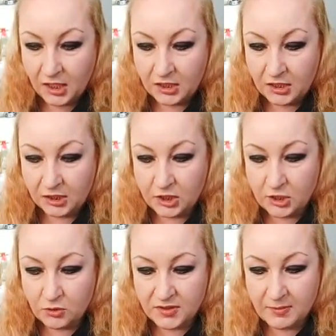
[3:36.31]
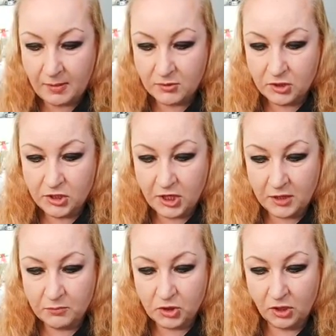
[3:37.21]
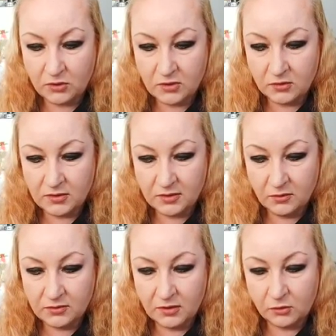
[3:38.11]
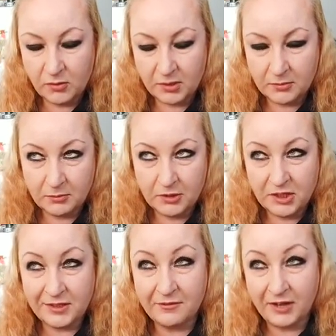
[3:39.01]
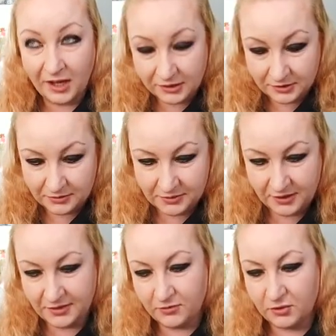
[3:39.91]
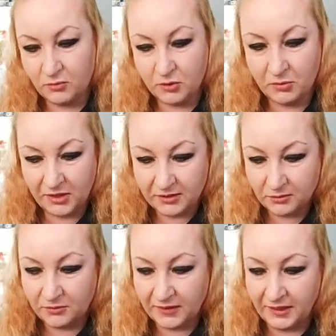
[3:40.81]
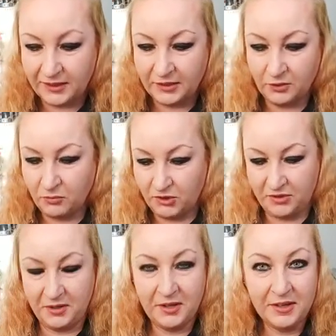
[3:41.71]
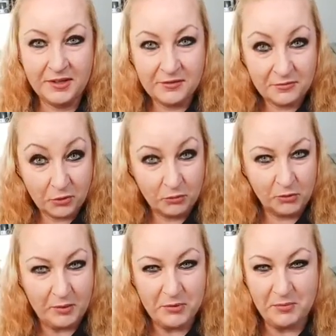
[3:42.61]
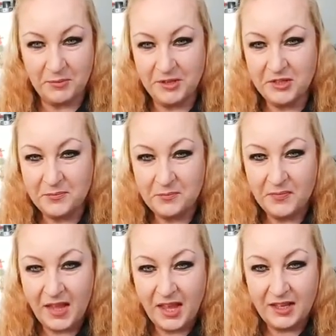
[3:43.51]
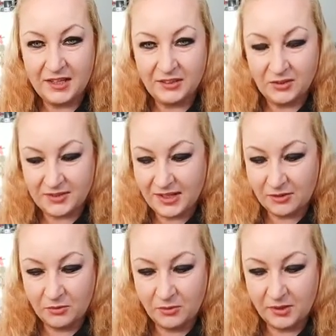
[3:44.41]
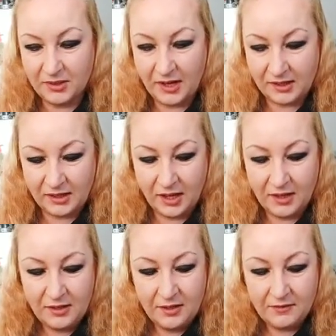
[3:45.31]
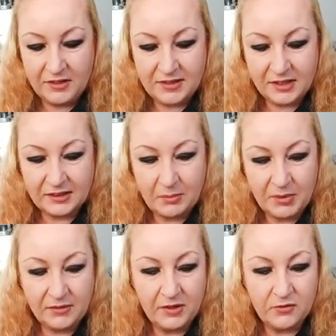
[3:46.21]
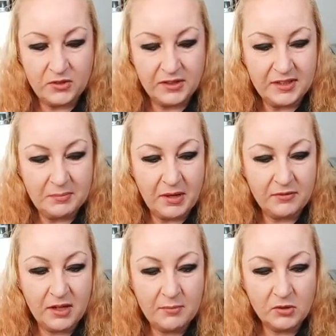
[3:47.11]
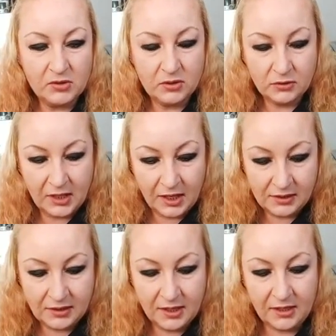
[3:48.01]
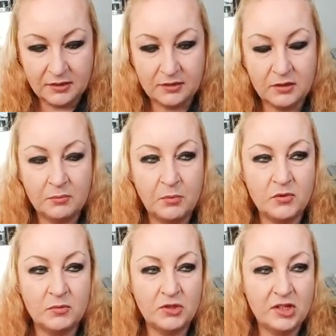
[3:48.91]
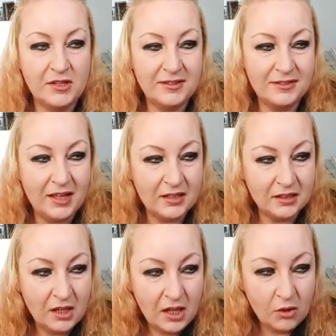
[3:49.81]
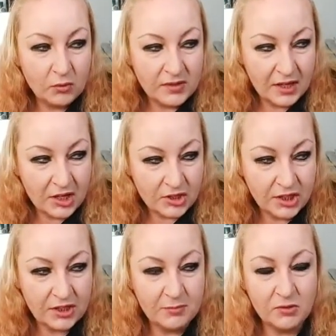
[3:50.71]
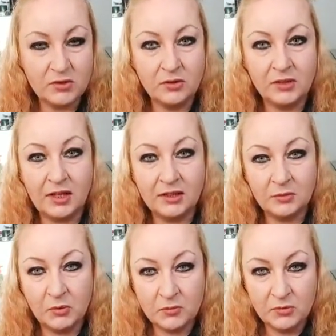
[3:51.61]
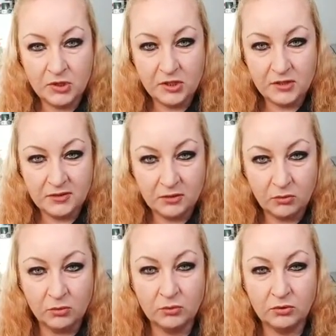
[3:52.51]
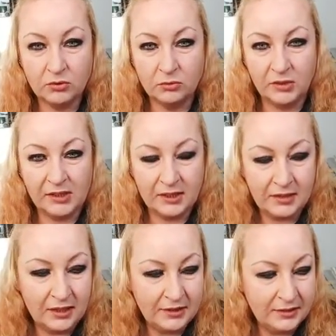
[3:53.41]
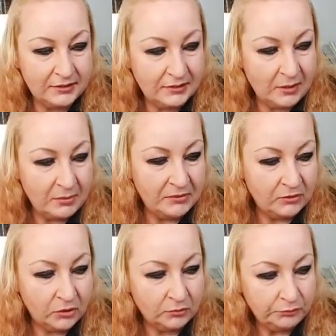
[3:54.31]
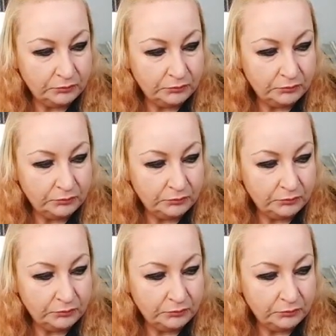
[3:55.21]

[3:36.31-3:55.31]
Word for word: E, księżyc mamy dzisiaj przechodzący do znaku baranów bliźnięta w rak. Ja zawsze muszę, bo jak są dwa na R, to muszę sobie formułkę przypomnieć, e, do znaku raka. Więc tak naprawdę wszystkie sprawy emocjonalne, e, pozbycie się starych uzależnień emocjonalnych, pozbycie się strun. Tu na kanale jest na pewno